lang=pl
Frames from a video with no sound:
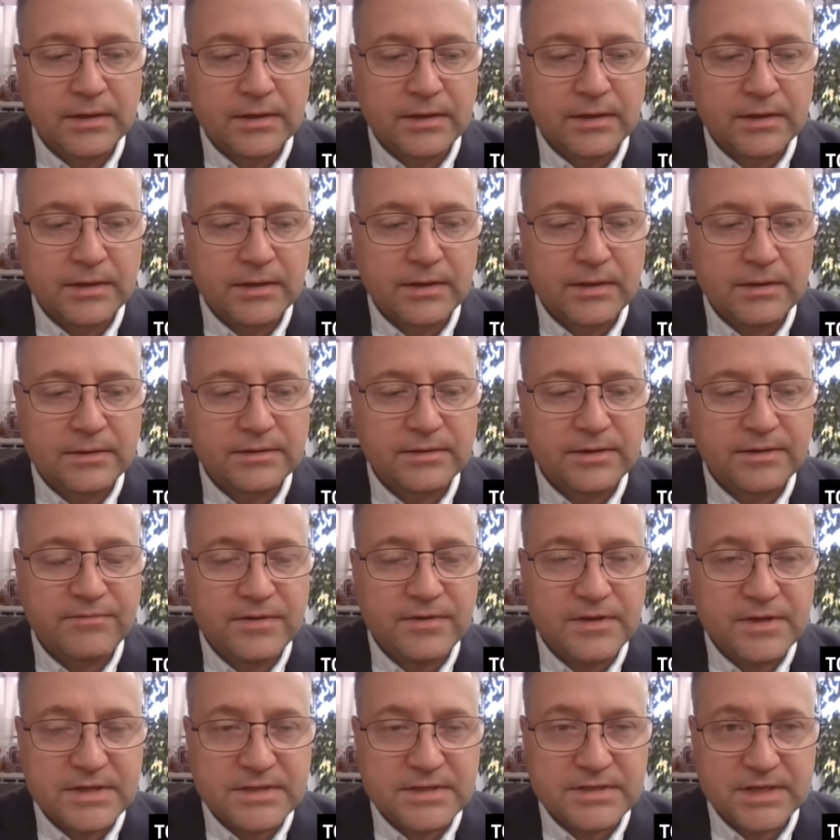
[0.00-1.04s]
e,
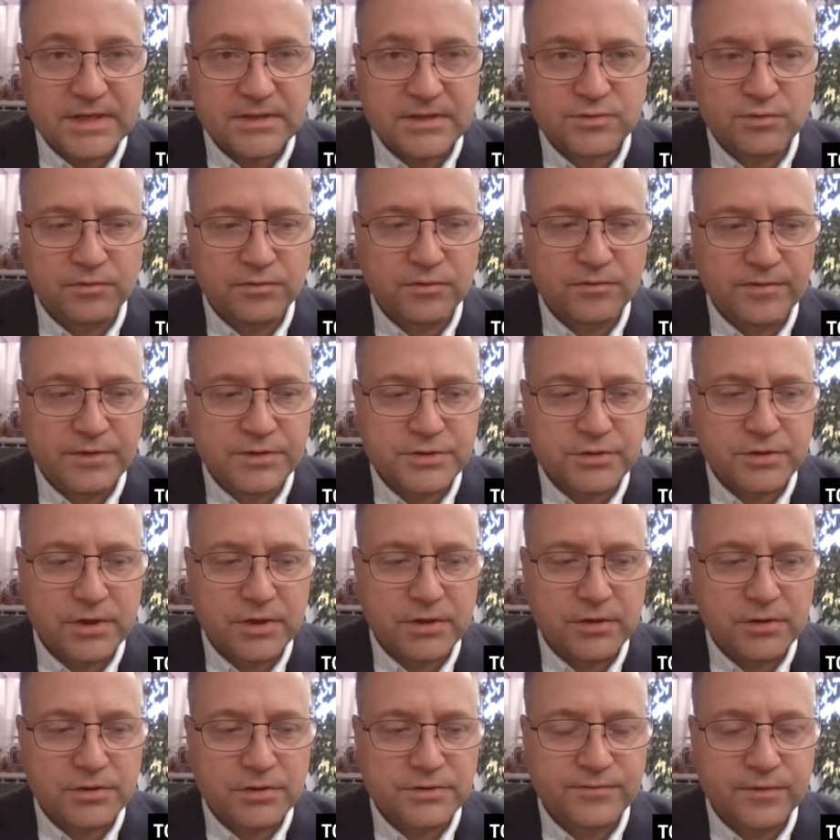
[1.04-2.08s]
definicja
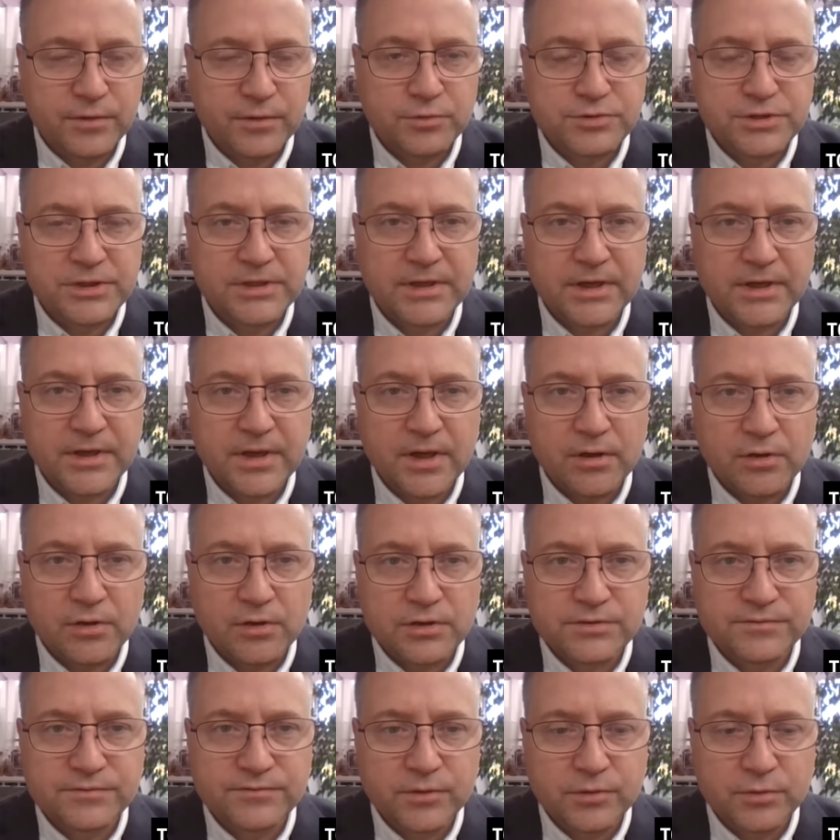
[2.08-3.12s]
zrównoważonego rozwoju, czyli takiego
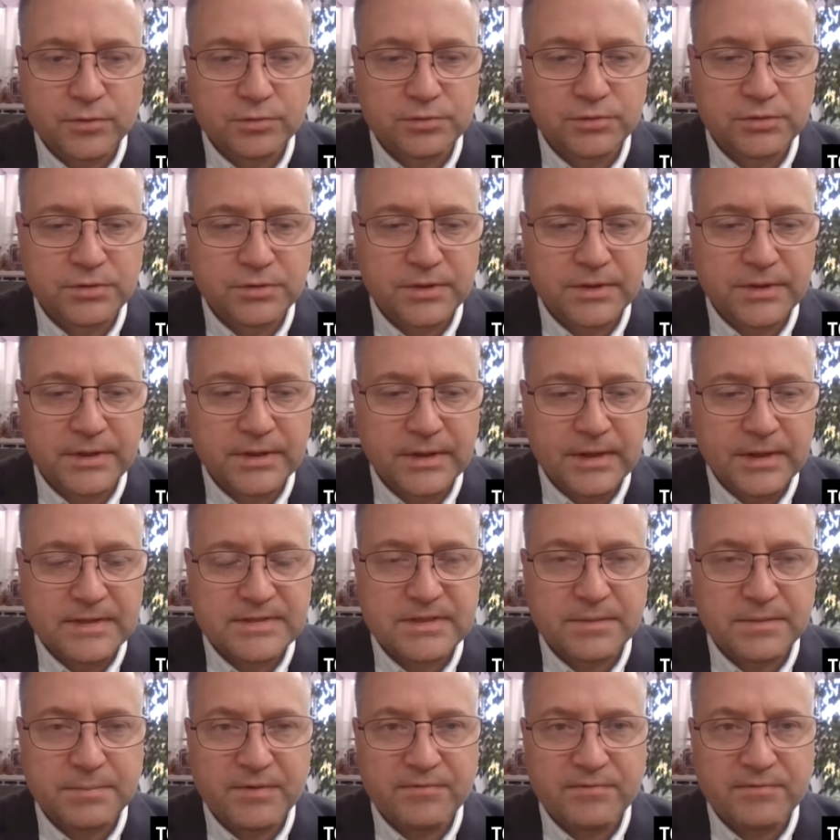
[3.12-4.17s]
rozwoju, który
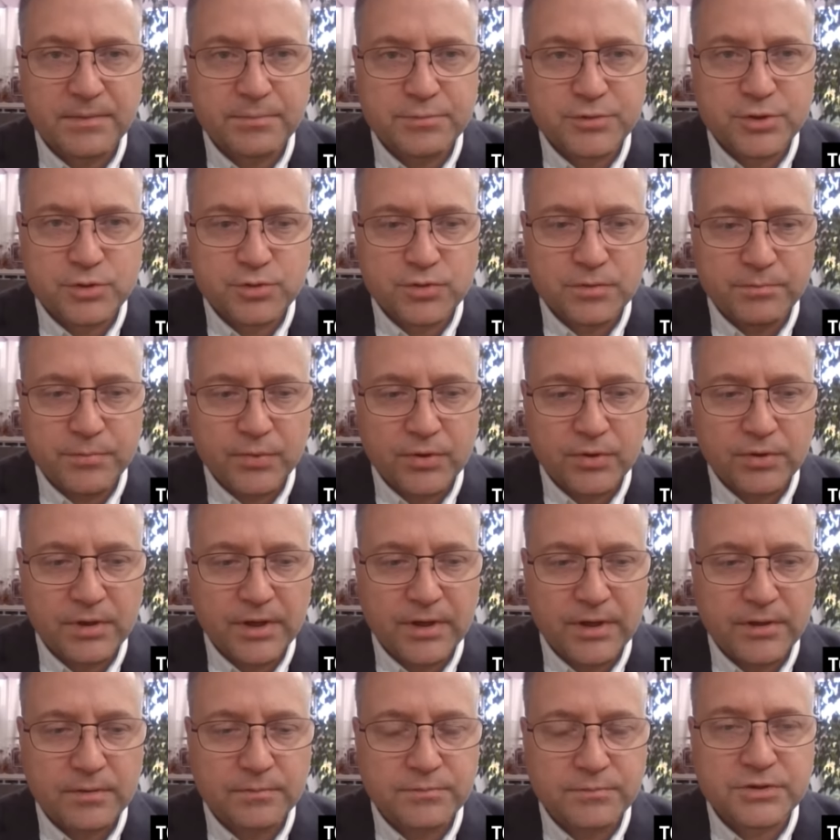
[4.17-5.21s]
zapewnia przyszłym
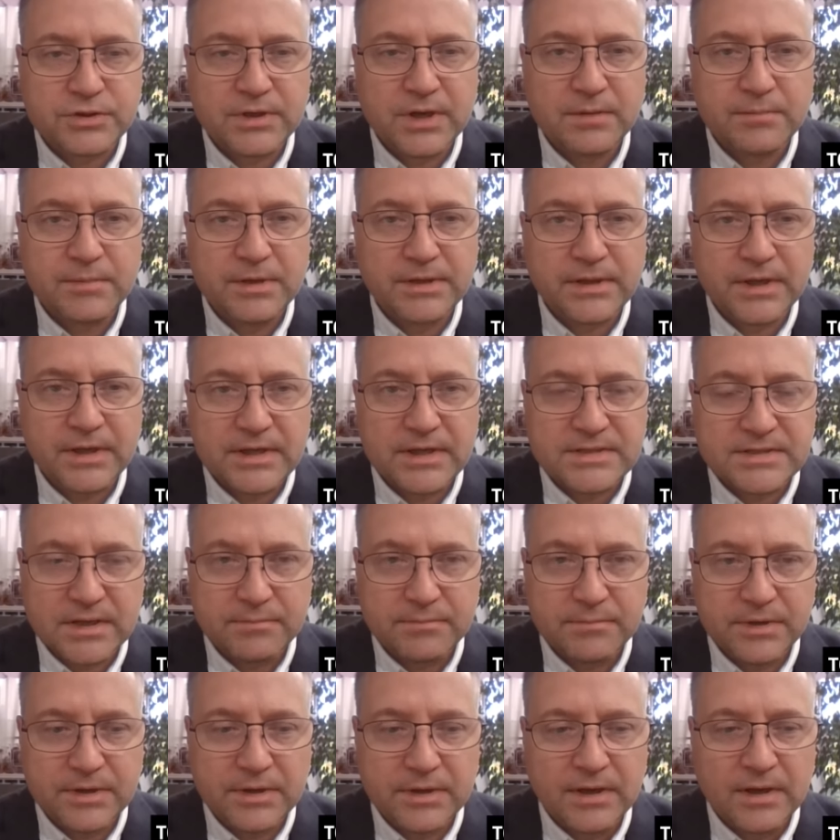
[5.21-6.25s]
pokoleniom co najmniej takie
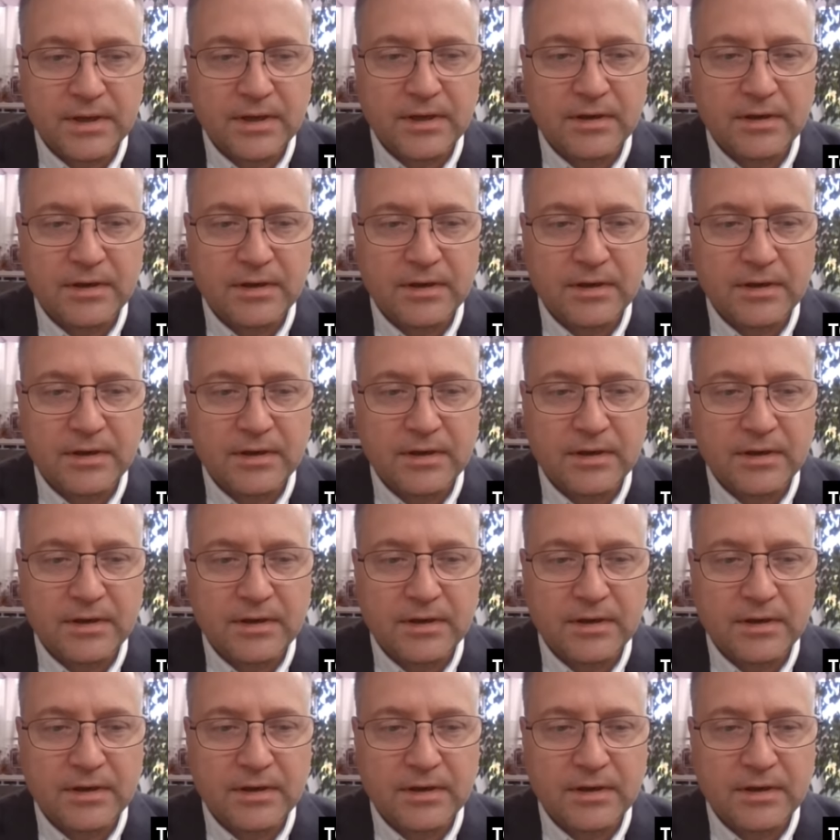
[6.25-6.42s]
same